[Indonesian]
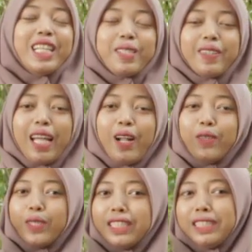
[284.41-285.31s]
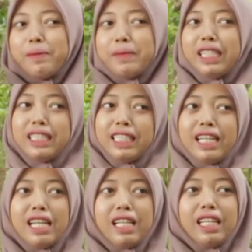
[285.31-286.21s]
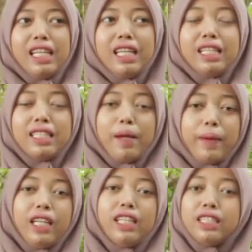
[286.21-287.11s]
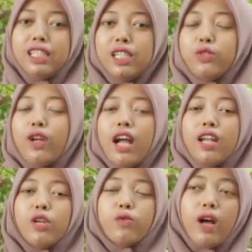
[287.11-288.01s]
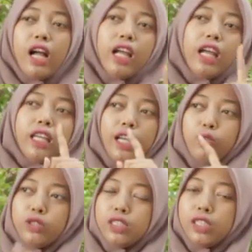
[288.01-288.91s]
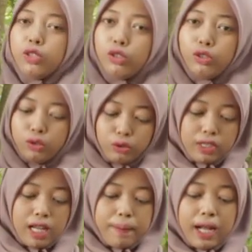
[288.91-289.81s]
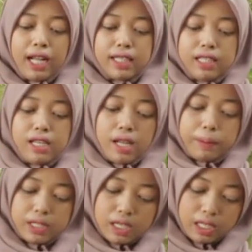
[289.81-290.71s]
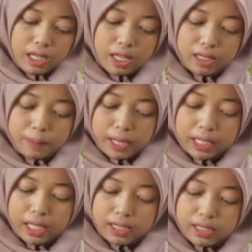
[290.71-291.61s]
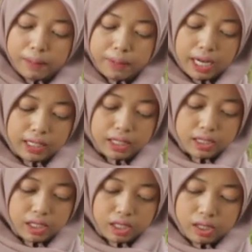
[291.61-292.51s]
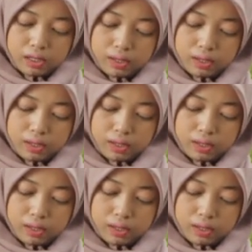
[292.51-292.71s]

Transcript: Sementara untuk sistem pengisian dari senapan ini sendiri juga ada dua, yaitu single shoot juga magazin ya bisa dilihat di bagian chamber atas ini.